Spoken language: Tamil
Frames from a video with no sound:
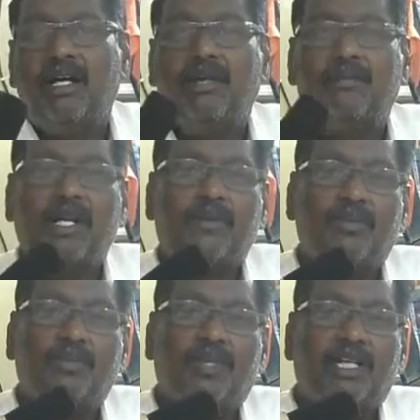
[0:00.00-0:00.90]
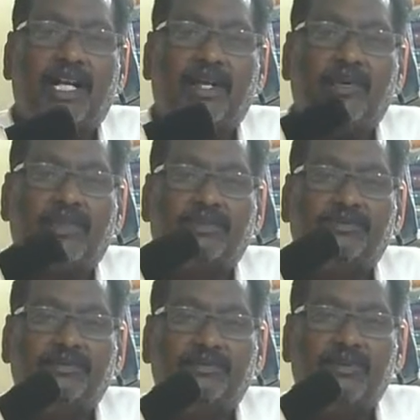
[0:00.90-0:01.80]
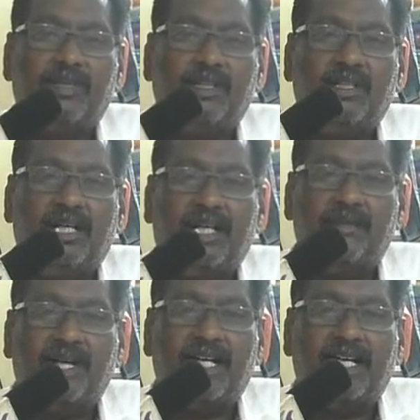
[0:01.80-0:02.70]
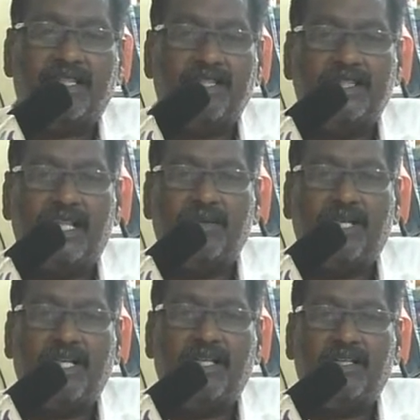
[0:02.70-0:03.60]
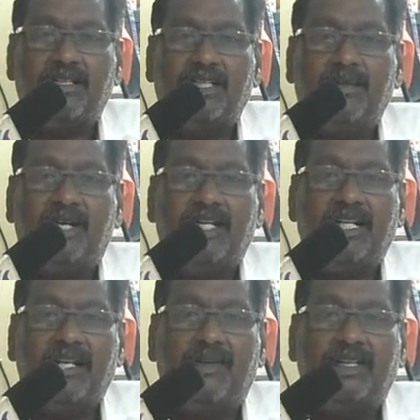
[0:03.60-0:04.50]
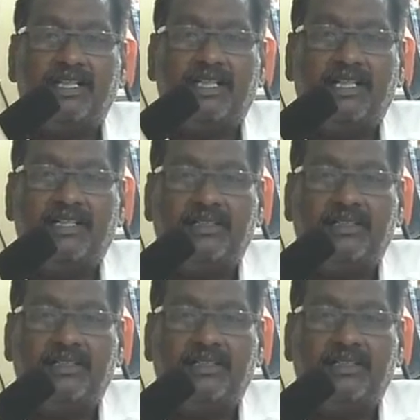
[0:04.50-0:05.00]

அன்பான பொதுமக்கள் அனைவருக்கும் எங்களது மெகா டெக்ஸின் சார்பாக தீபாவளி நல்வாழ்த்துக்கள்